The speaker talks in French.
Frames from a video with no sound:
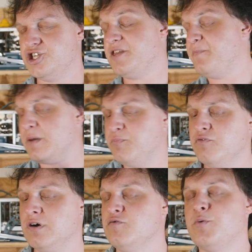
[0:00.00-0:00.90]
J'espère
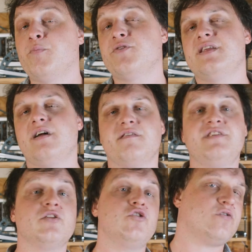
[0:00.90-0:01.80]
pouvoir vous proposer dans
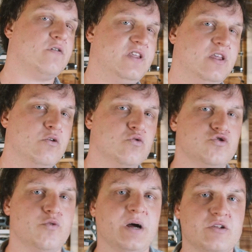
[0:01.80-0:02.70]
l'avenir d'autres vidéos où
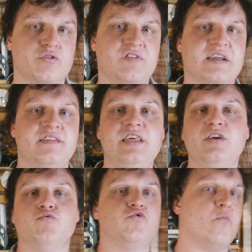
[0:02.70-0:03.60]
je parle de
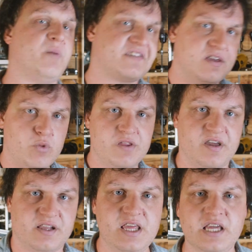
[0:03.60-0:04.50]
technique ou de patrimoine
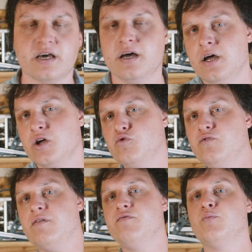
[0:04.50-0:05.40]
technique,
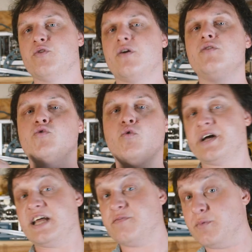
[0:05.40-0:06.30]
tout en vous montrant
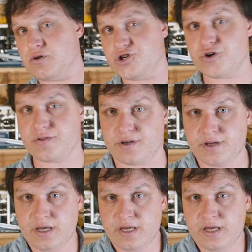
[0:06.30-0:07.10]
concrètement les choses.